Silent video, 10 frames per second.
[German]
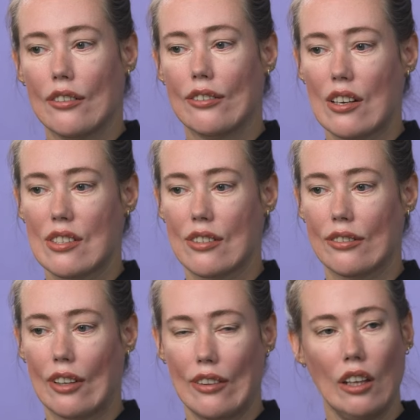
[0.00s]
Was
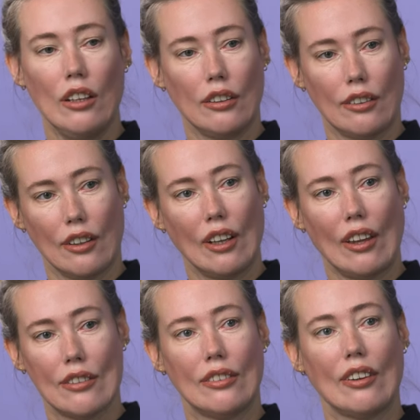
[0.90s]
verbindet
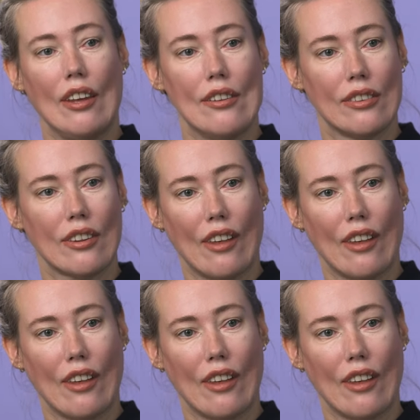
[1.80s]
euch im Team